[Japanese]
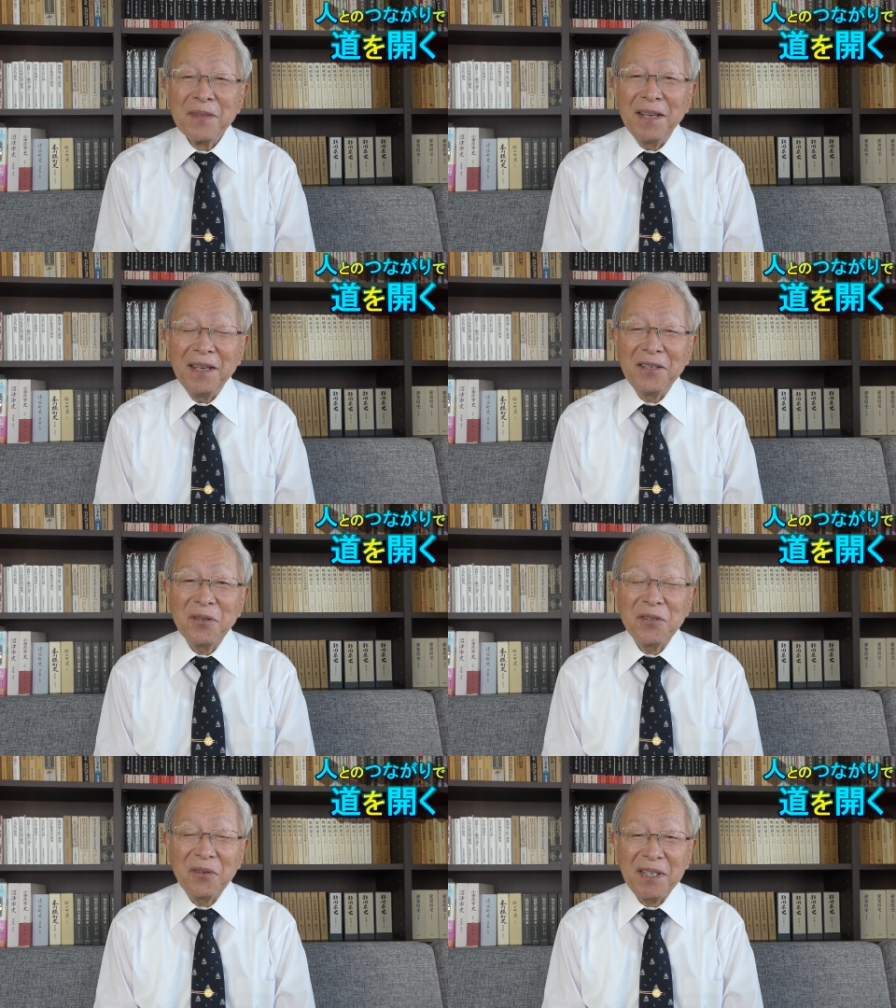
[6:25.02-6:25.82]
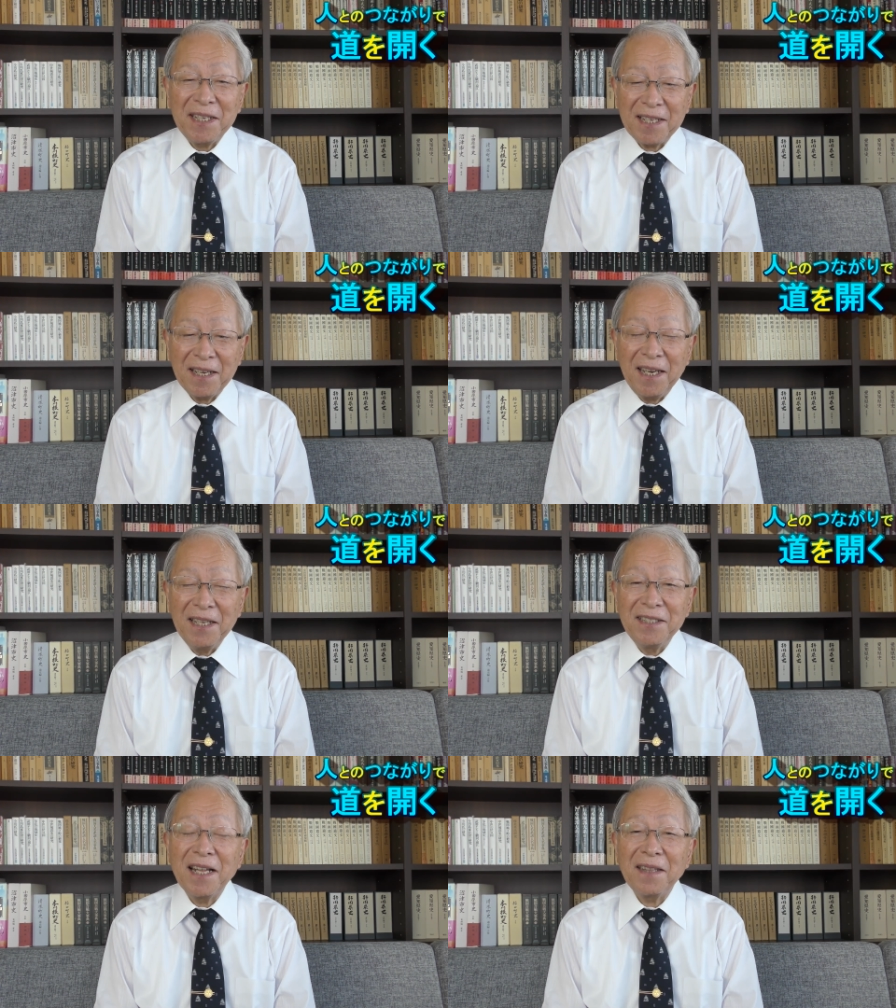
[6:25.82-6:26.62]
えー、一つのきっか
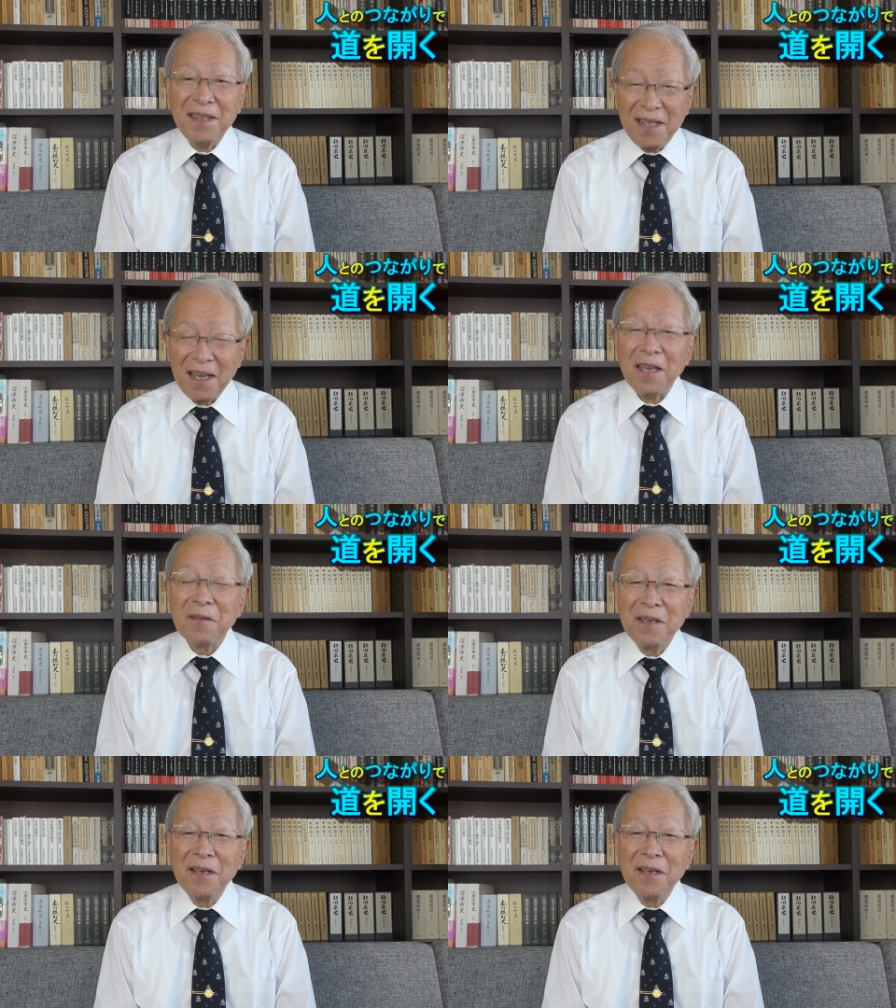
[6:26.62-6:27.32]
けになって、